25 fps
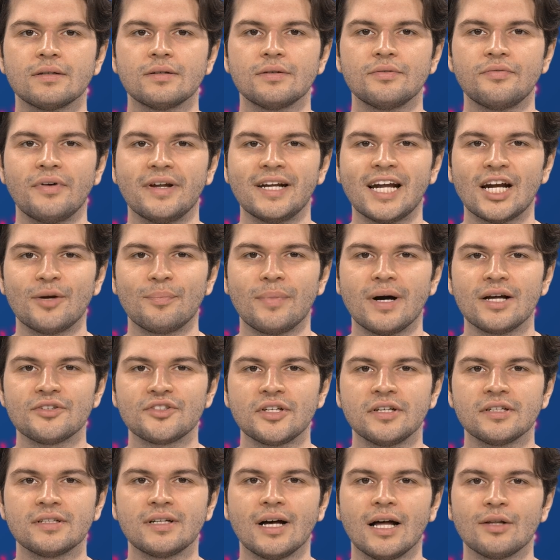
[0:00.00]

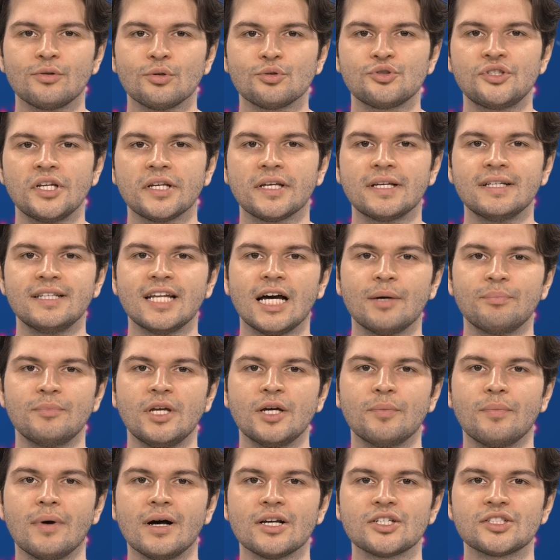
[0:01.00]
Fenerbahçe'nin kadrosu
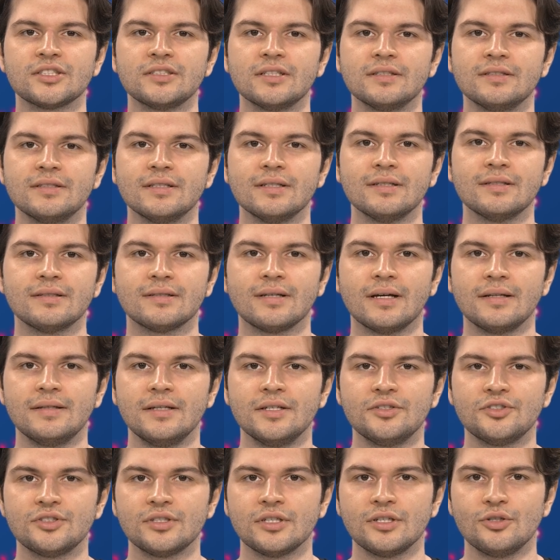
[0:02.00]
şekillenmeye başladı.
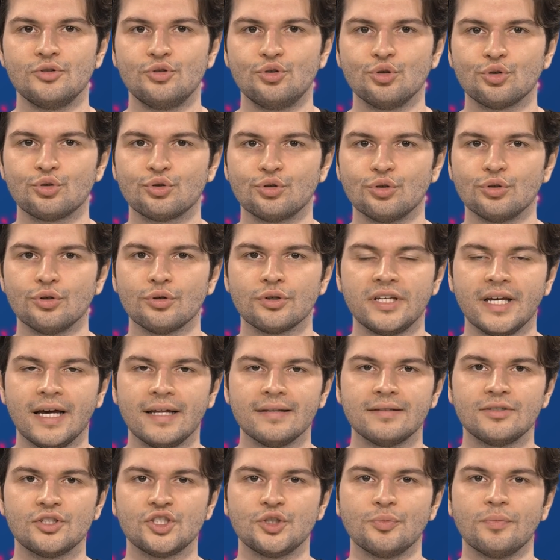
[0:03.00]
Tadic, Cuku,
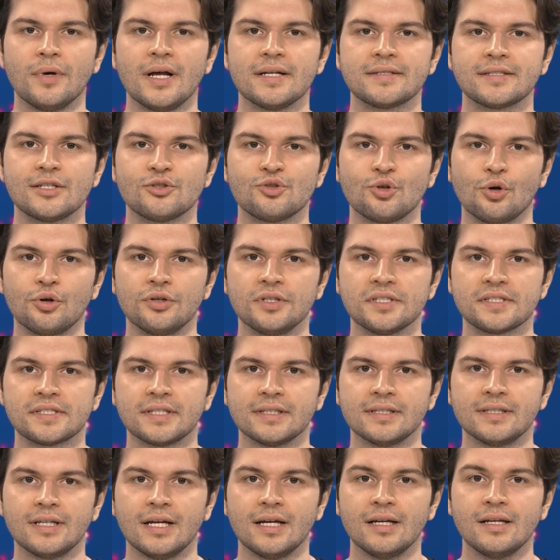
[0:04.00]
Kent, Şimanski
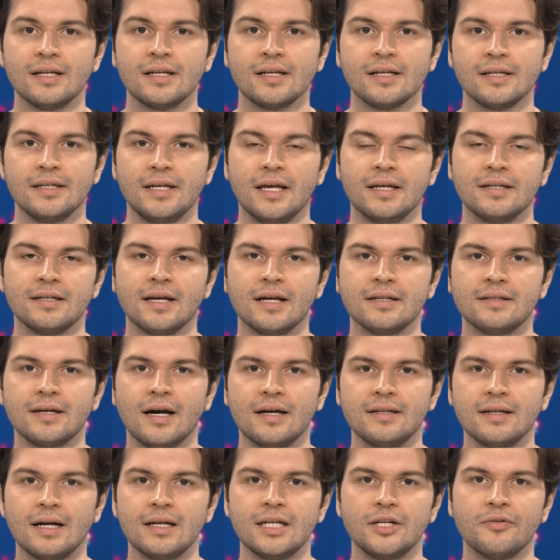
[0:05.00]
sonrasında yeni
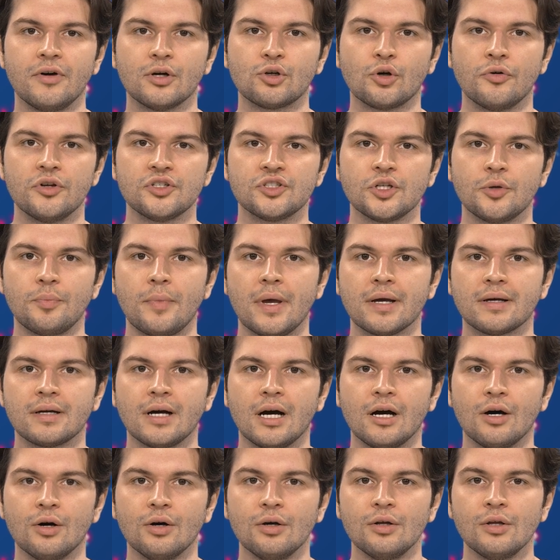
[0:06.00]
adaylar Livakovic ve
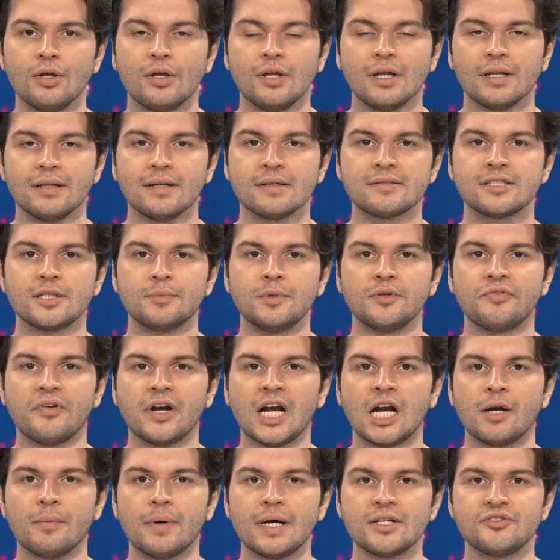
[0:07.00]
Bekao. Nasıl bir
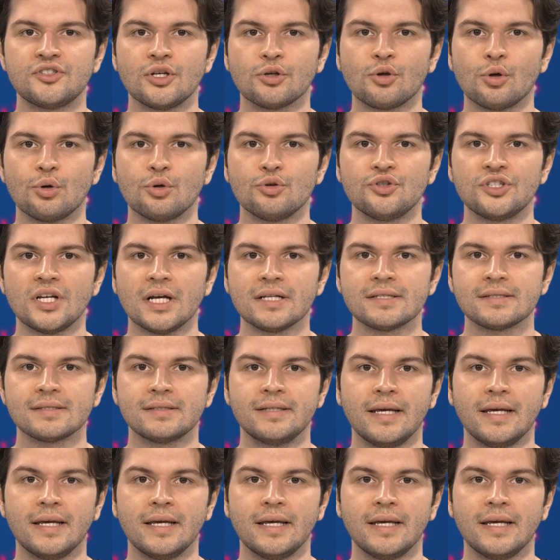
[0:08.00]
Fenerbahçe göreceğiz?